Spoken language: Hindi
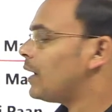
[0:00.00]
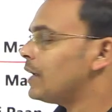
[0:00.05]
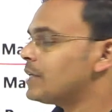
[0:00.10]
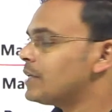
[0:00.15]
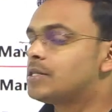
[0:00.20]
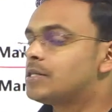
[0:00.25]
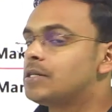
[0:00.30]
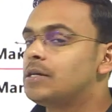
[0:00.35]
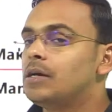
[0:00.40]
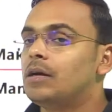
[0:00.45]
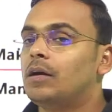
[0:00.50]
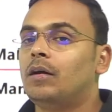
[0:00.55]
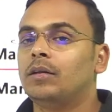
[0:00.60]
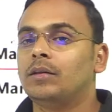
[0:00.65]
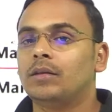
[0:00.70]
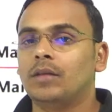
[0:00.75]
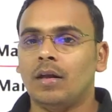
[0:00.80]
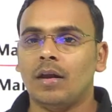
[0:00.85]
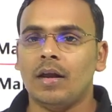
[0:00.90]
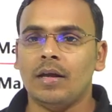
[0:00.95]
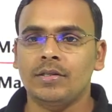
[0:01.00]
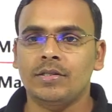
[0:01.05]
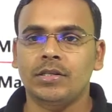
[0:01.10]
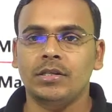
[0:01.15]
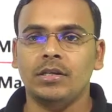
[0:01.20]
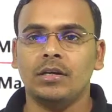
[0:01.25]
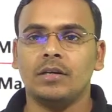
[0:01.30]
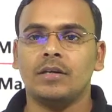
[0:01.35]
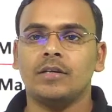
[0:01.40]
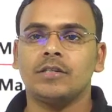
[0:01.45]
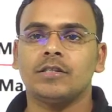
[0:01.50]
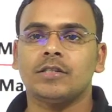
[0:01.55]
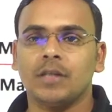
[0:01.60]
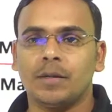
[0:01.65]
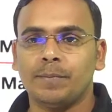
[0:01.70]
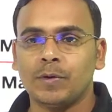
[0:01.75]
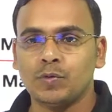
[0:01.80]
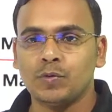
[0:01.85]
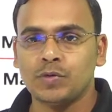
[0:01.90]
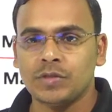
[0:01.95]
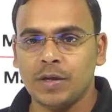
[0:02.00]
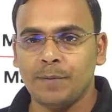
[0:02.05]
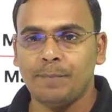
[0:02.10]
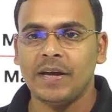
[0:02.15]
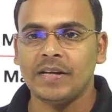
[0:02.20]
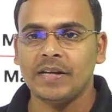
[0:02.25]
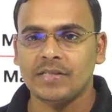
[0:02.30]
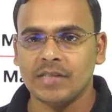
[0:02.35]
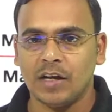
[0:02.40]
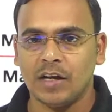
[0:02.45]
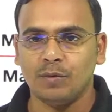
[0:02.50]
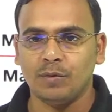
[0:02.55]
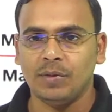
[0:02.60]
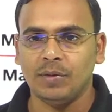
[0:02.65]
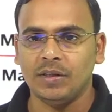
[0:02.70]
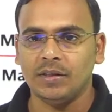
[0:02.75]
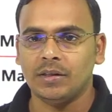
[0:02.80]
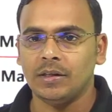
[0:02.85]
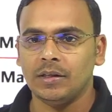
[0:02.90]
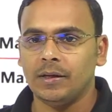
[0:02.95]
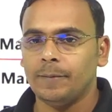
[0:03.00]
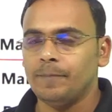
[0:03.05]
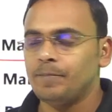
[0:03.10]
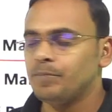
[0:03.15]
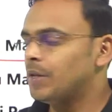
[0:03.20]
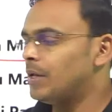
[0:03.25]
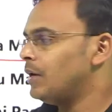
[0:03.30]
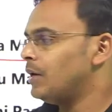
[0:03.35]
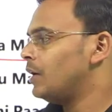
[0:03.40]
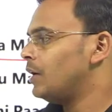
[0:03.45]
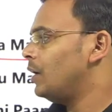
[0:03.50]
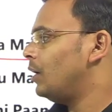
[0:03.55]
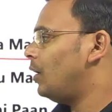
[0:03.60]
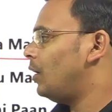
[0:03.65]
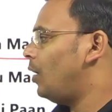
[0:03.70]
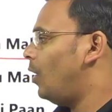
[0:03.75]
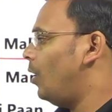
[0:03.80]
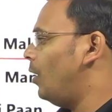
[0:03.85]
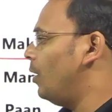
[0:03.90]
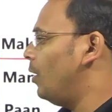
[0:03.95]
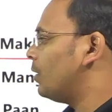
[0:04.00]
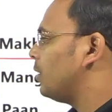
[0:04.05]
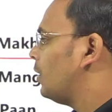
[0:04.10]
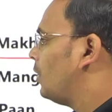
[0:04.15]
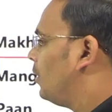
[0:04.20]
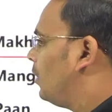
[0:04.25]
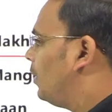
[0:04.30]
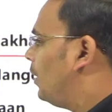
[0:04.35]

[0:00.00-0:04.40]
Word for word: राष्ट्रीय अंतर्राष्ट्रीय स्तर पर उसकी पहचान बनती है और